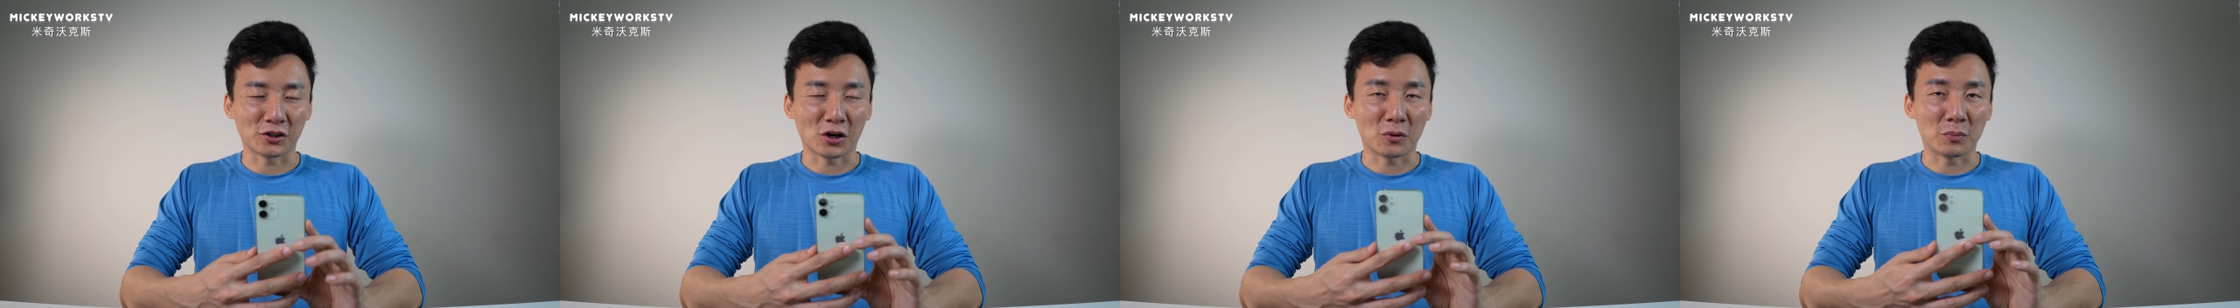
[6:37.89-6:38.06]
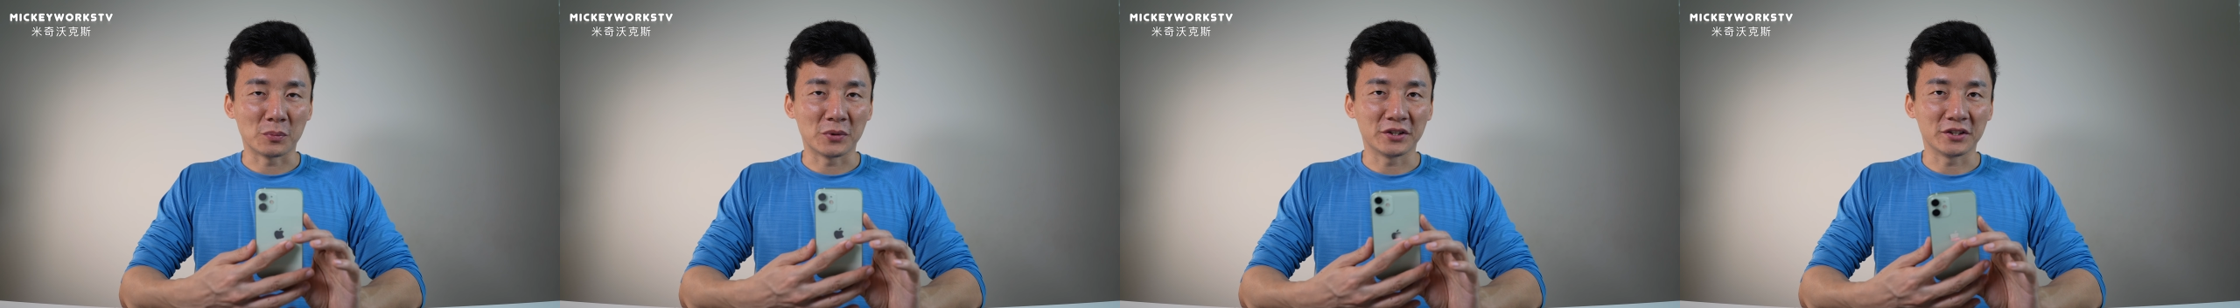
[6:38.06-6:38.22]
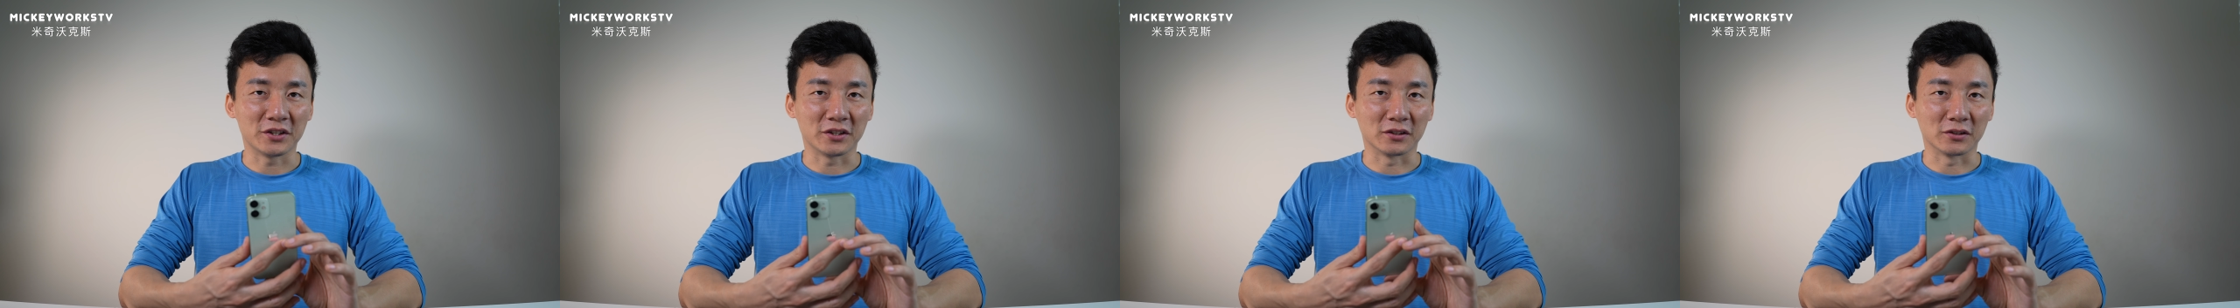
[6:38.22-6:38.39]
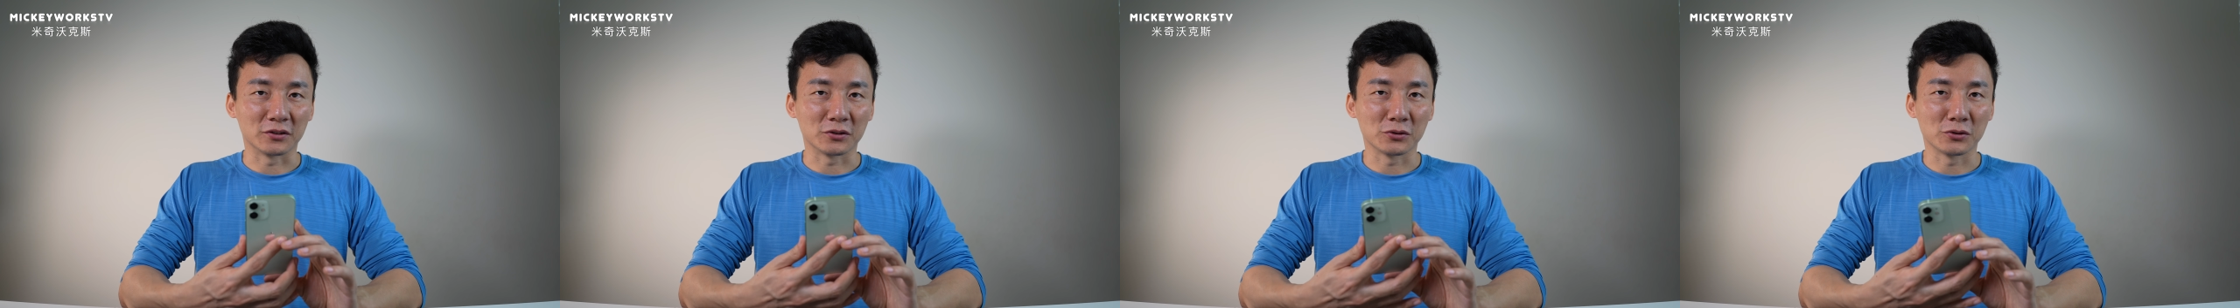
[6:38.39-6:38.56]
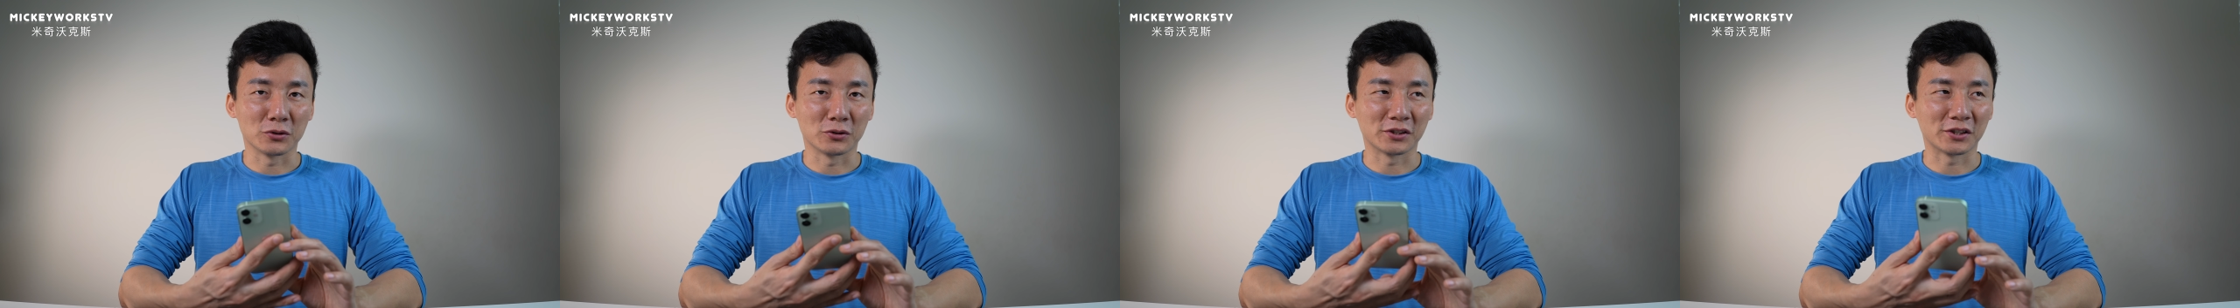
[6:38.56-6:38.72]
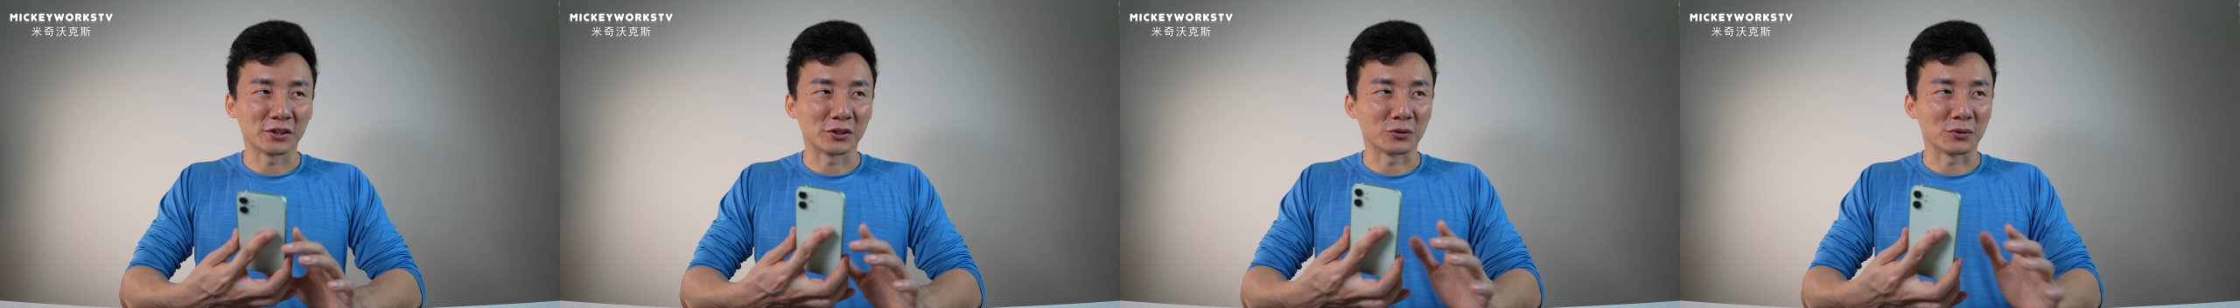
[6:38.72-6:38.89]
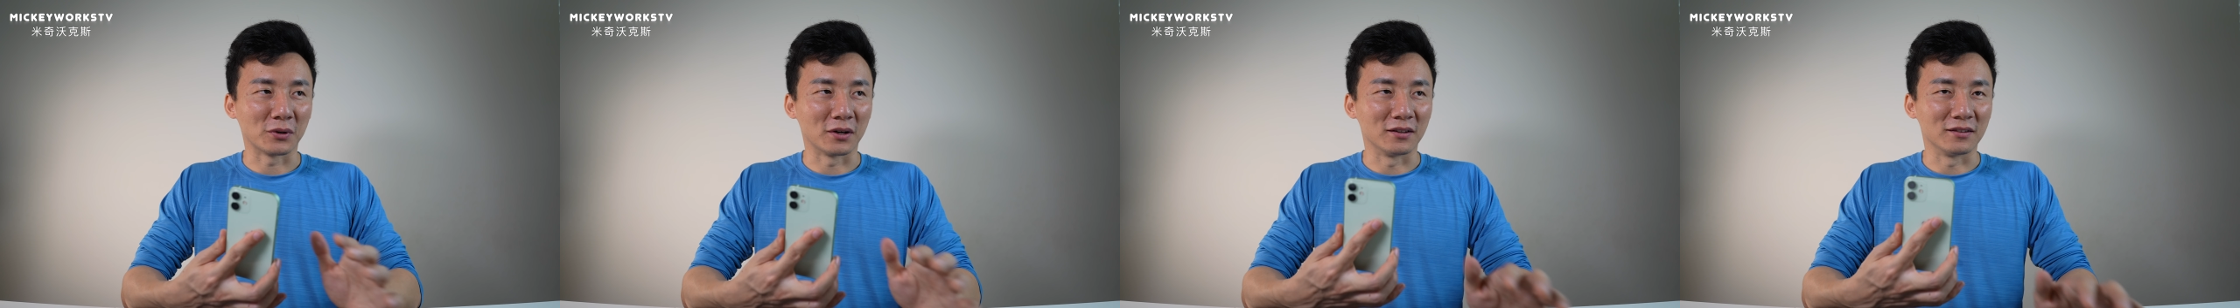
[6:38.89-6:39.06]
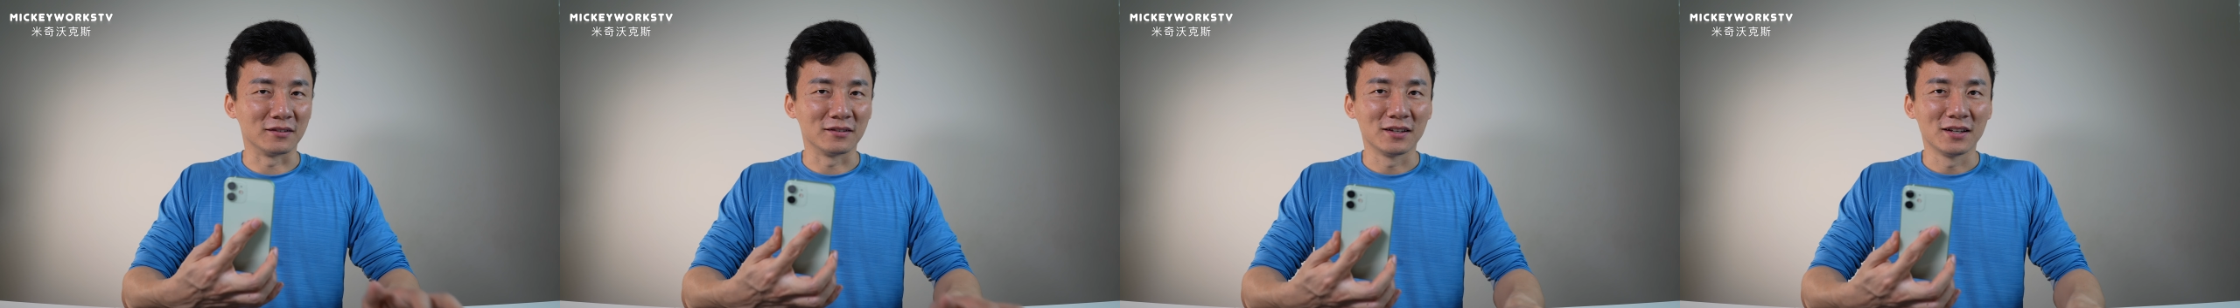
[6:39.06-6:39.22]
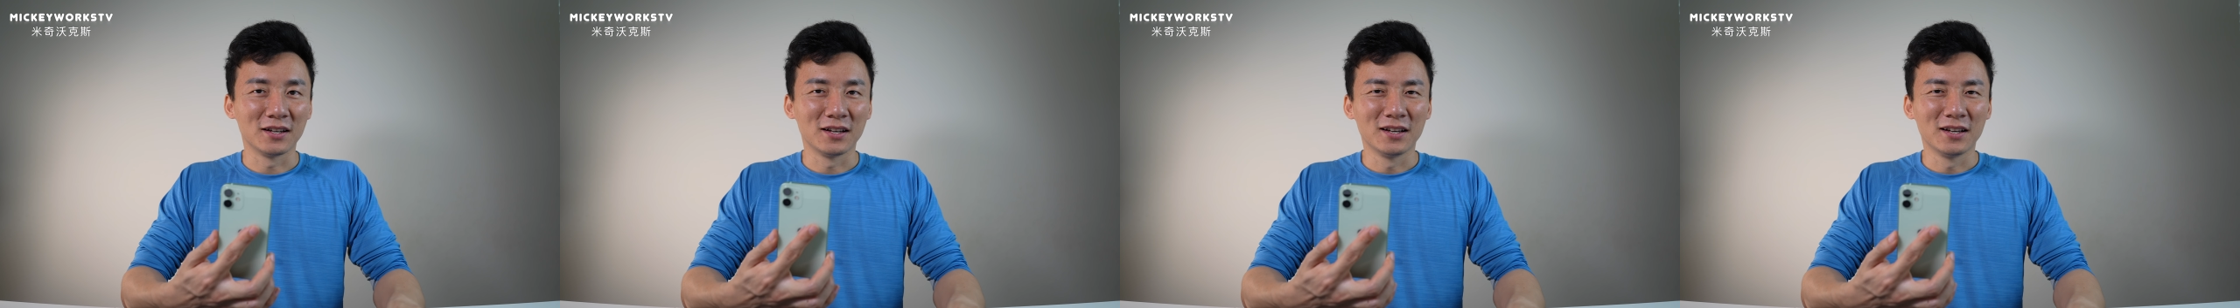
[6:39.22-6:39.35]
二 mini 呢，又又是一款